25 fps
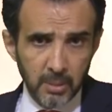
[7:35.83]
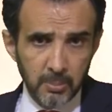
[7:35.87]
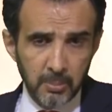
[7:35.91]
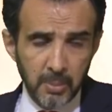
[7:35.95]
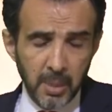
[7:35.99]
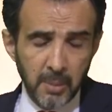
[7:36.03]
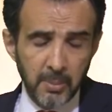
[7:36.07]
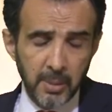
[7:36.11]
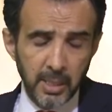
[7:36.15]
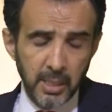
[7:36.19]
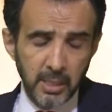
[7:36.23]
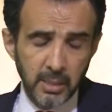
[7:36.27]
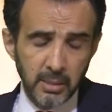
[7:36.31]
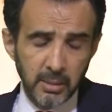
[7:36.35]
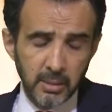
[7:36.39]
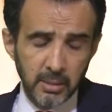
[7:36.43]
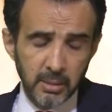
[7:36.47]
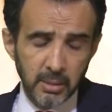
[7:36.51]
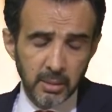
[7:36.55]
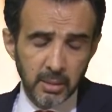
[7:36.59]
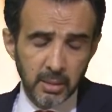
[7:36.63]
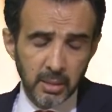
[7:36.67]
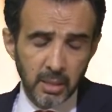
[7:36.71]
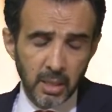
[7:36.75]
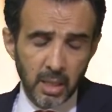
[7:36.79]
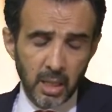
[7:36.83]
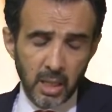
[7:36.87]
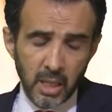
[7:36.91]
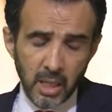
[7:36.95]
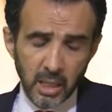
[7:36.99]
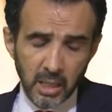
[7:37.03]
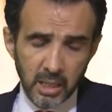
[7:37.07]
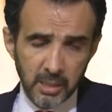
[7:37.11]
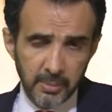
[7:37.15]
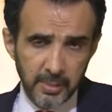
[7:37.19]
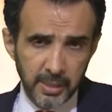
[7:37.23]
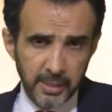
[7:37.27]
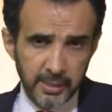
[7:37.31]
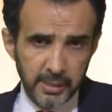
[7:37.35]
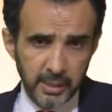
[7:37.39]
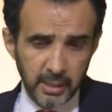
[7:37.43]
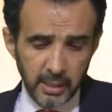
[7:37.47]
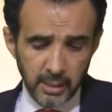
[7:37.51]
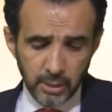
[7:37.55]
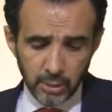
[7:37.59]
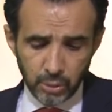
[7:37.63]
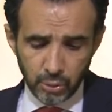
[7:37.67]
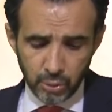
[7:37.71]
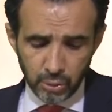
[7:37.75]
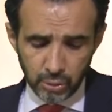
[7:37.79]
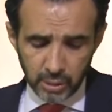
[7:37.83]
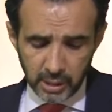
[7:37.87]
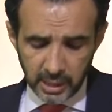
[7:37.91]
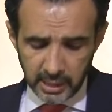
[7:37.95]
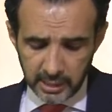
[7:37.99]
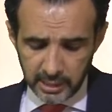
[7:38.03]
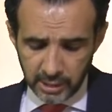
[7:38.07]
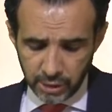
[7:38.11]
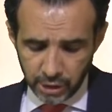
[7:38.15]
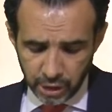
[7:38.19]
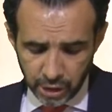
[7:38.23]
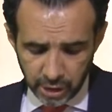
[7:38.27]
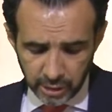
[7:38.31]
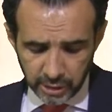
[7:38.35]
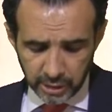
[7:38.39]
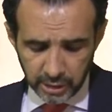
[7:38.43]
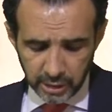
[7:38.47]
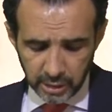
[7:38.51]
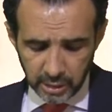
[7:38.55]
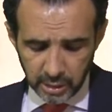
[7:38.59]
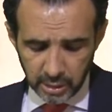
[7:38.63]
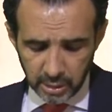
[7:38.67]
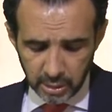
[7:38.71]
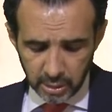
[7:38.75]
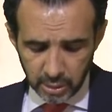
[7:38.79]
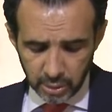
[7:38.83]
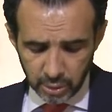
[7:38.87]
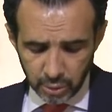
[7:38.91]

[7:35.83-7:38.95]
Bebeğin akıbeti Türkiye'de çıktı.